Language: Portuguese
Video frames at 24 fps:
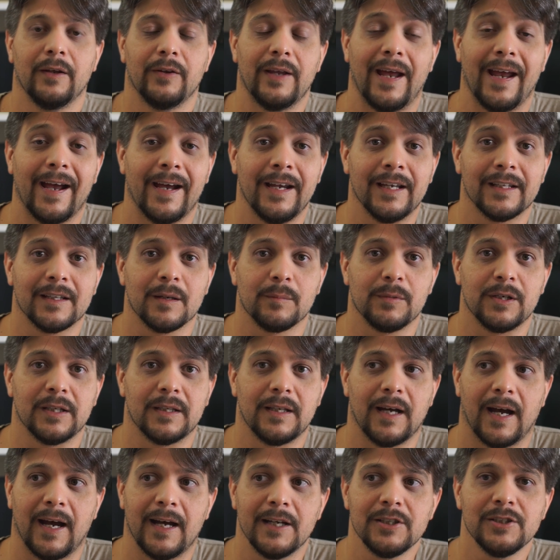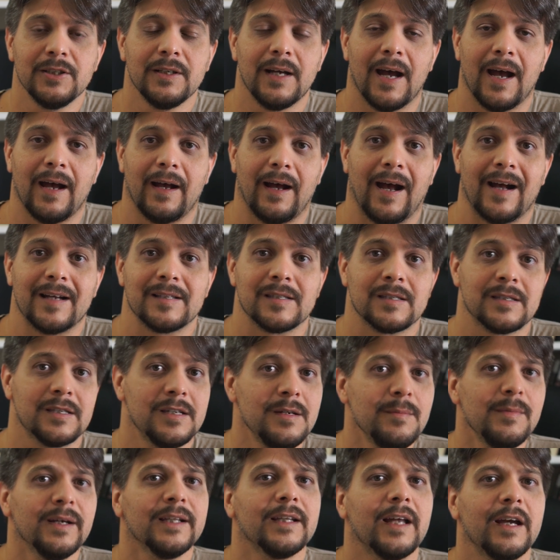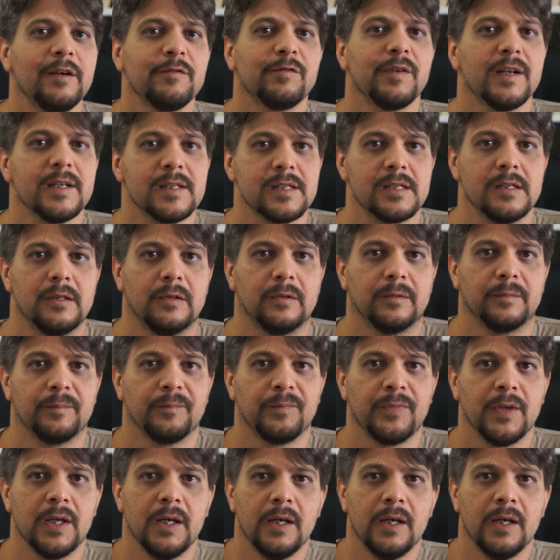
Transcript: É a rentabilidade acima da inflação.